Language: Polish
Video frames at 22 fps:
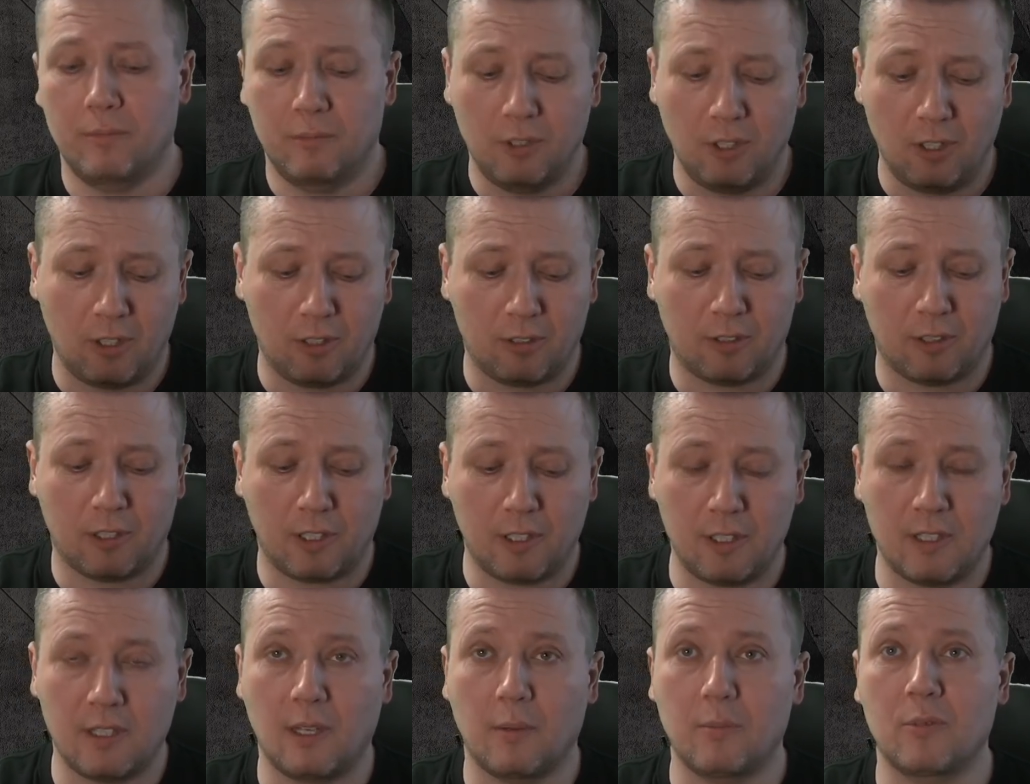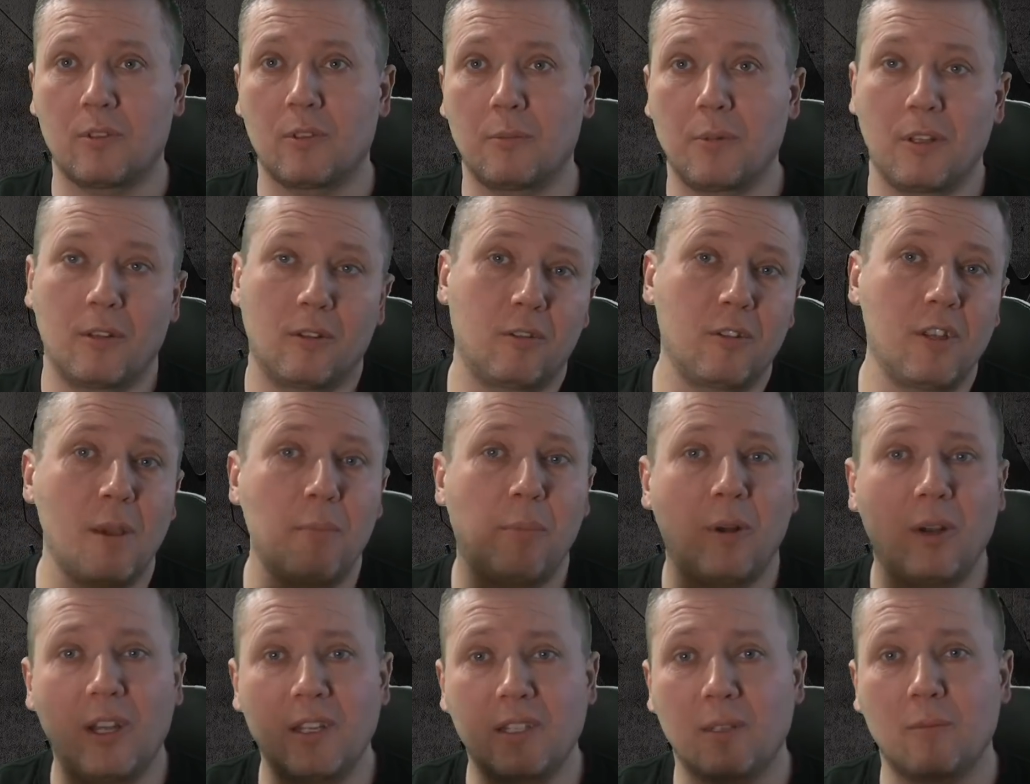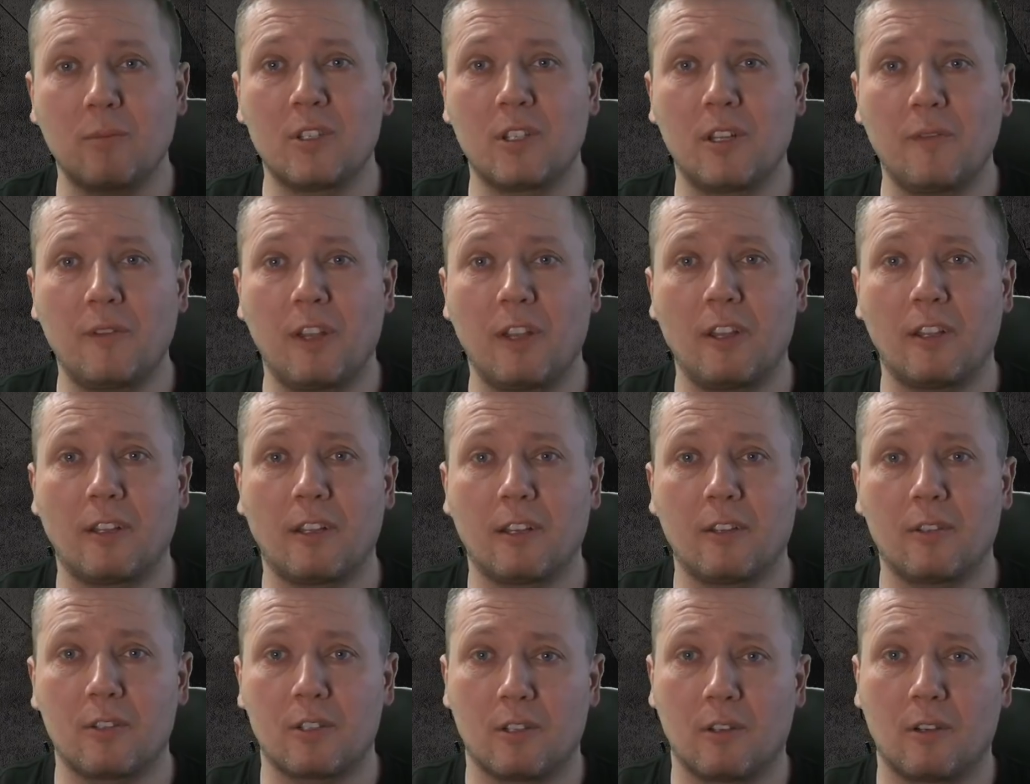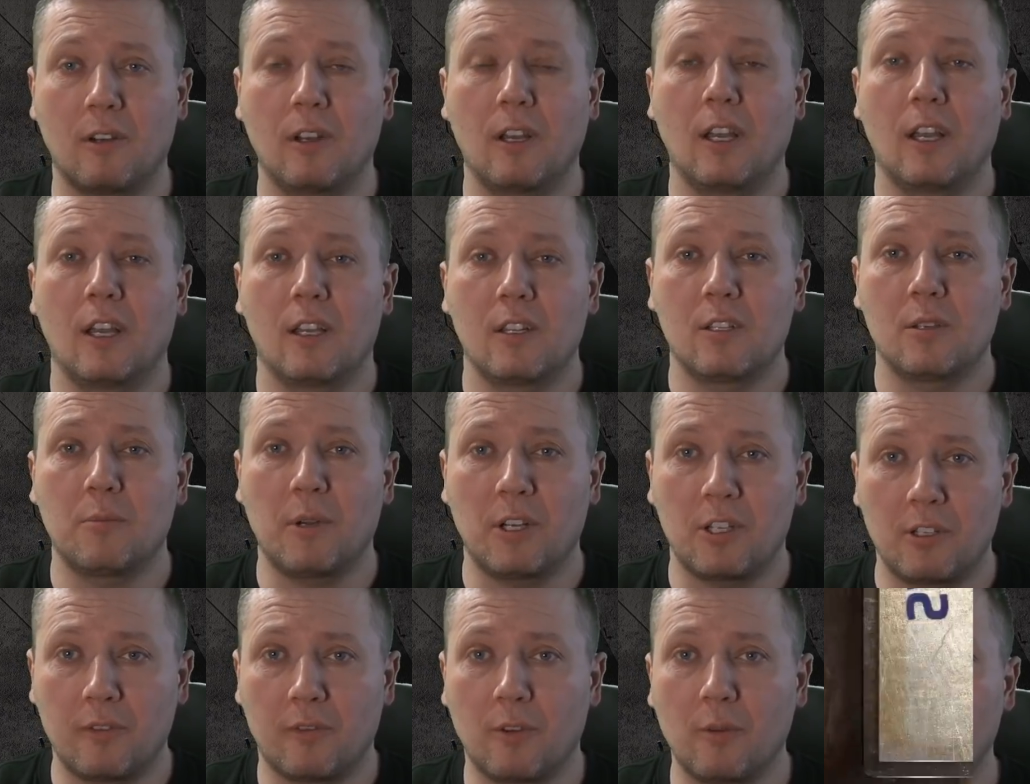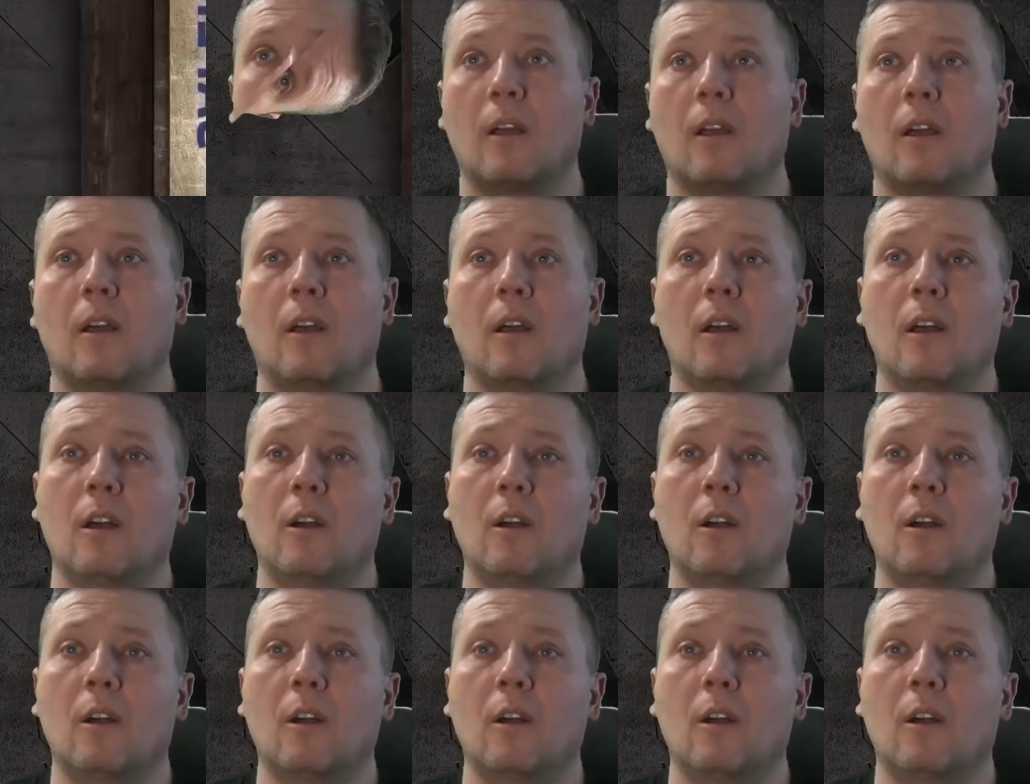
No to taki sam sobie. No nie polecam ustawiania tego, co, co macie w komórce.